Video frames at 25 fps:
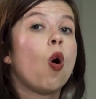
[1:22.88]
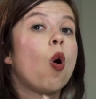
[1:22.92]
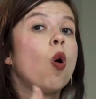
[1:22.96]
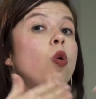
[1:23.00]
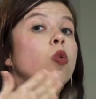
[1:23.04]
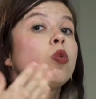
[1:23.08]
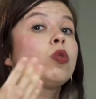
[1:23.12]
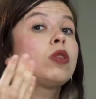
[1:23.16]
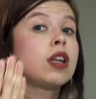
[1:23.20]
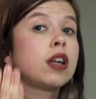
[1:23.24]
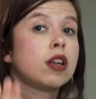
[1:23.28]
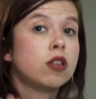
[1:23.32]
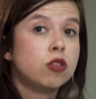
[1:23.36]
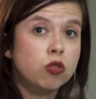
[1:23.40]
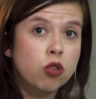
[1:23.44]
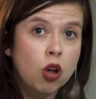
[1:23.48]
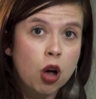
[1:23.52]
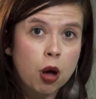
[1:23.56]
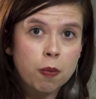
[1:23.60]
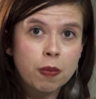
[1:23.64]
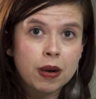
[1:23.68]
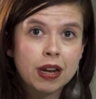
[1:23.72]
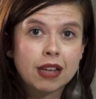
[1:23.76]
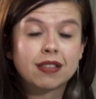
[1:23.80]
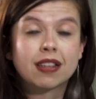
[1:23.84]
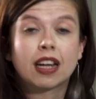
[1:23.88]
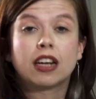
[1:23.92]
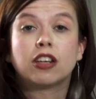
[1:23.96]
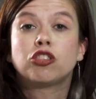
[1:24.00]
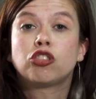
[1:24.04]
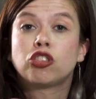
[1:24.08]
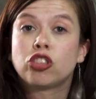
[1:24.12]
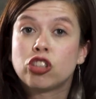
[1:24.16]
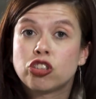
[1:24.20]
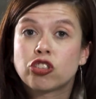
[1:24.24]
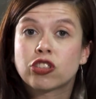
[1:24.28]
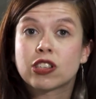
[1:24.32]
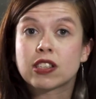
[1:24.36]
outras obras
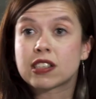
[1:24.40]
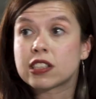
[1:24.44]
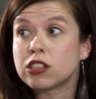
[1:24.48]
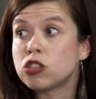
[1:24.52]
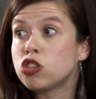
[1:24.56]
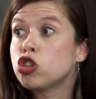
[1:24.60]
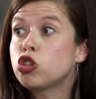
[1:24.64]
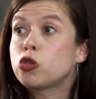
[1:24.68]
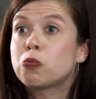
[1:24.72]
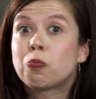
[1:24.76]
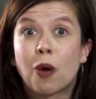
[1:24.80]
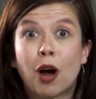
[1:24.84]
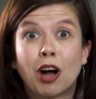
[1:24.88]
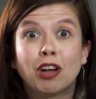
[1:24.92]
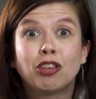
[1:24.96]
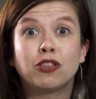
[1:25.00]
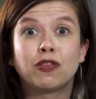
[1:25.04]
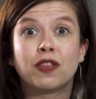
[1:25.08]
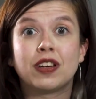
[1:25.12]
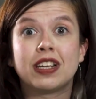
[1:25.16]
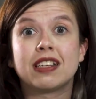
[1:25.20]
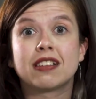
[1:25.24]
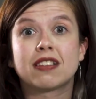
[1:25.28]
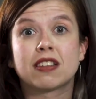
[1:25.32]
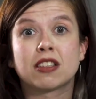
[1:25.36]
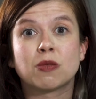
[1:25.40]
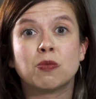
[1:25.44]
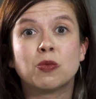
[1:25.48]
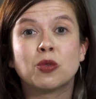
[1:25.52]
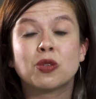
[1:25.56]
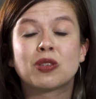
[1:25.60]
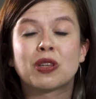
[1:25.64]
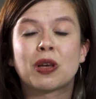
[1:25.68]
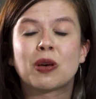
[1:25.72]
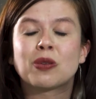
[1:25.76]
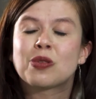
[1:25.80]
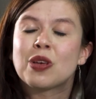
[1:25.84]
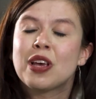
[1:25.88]
artísticas que a gente pode ver nesses
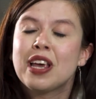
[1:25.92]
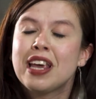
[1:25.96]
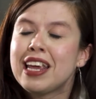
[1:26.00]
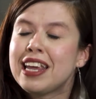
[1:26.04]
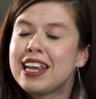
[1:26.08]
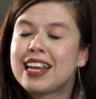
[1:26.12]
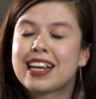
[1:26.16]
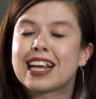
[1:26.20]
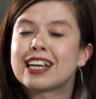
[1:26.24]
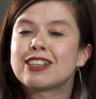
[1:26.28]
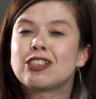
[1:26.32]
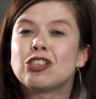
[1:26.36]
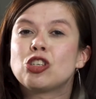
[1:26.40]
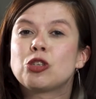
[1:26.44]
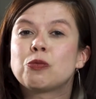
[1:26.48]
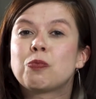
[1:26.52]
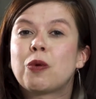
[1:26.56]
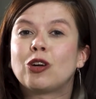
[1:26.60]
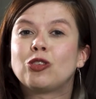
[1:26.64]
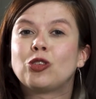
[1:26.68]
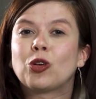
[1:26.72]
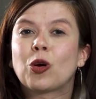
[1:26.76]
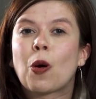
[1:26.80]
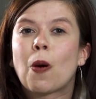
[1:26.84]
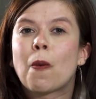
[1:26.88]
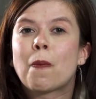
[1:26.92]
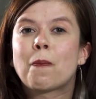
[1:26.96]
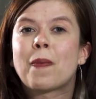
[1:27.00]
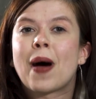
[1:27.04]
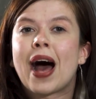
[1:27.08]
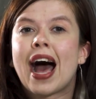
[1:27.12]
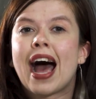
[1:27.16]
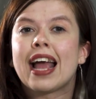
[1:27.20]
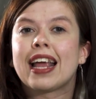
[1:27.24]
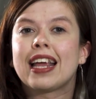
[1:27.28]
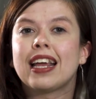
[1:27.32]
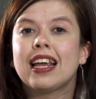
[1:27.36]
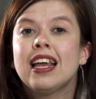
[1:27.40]
museus e que a gente pode
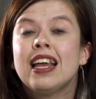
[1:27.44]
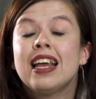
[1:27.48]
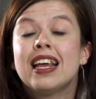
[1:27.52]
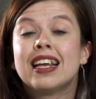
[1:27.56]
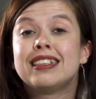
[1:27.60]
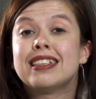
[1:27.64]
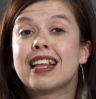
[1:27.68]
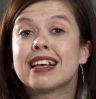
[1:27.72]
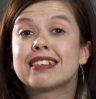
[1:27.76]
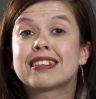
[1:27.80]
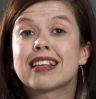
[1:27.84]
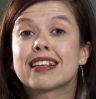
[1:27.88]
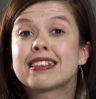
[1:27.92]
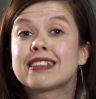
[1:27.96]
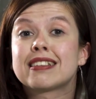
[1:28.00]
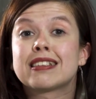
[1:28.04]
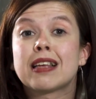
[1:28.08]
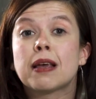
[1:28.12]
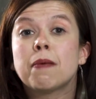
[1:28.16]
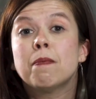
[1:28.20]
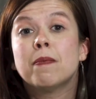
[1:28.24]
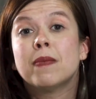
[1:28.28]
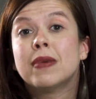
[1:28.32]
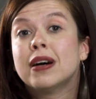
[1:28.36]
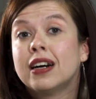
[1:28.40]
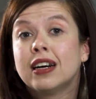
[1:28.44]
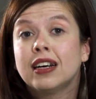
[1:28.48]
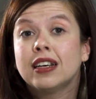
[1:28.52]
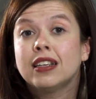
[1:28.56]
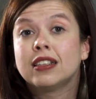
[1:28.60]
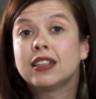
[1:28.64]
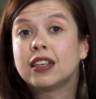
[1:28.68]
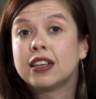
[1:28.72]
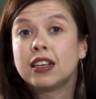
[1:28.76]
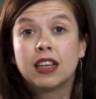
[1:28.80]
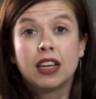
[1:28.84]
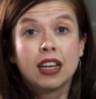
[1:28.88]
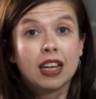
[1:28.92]
ocupar aí nessa
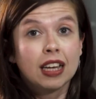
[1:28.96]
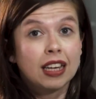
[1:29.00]
semana